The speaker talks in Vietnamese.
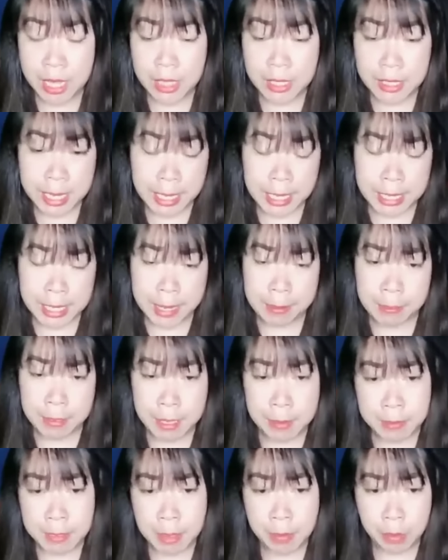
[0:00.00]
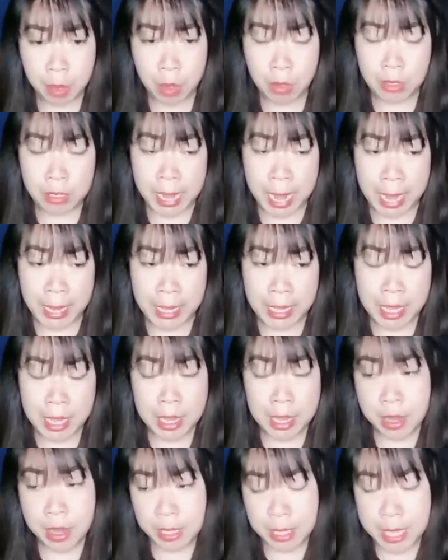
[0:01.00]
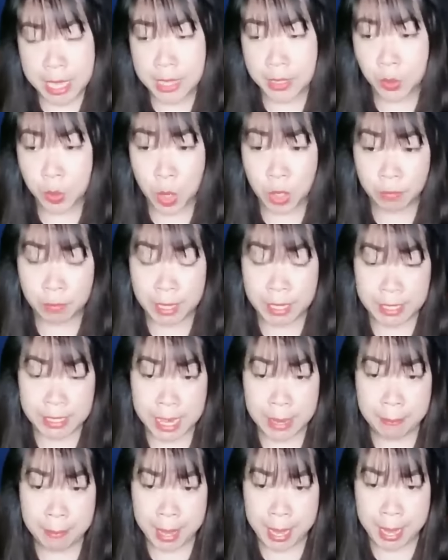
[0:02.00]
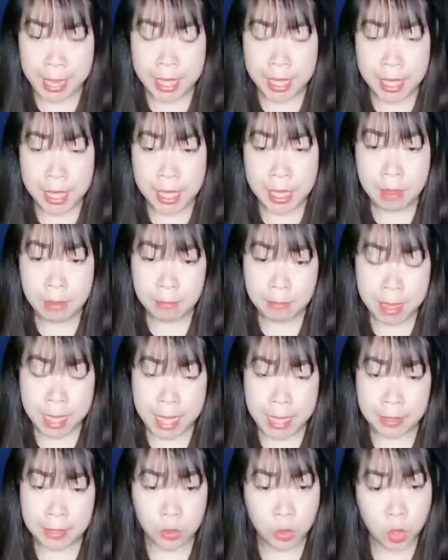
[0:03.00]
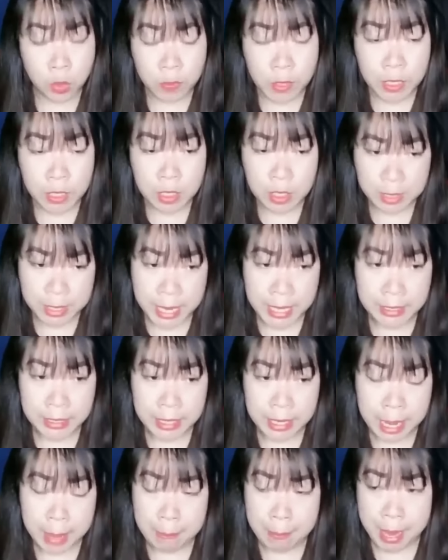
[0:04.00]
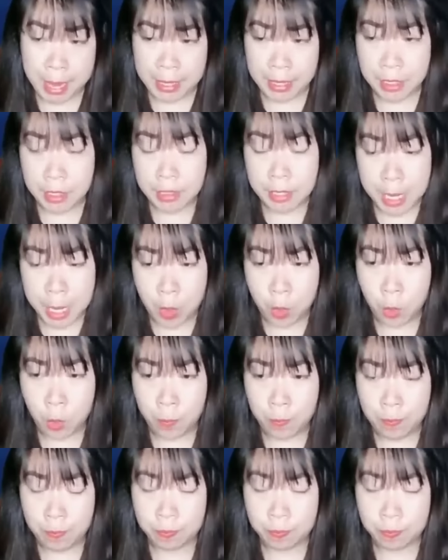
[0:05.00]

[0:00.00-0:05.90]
Trách nhiệm chăm sóc con cái đương nhiên thuộc về cha mẹ và tôi với tư cách là mẹ đỡ đầu.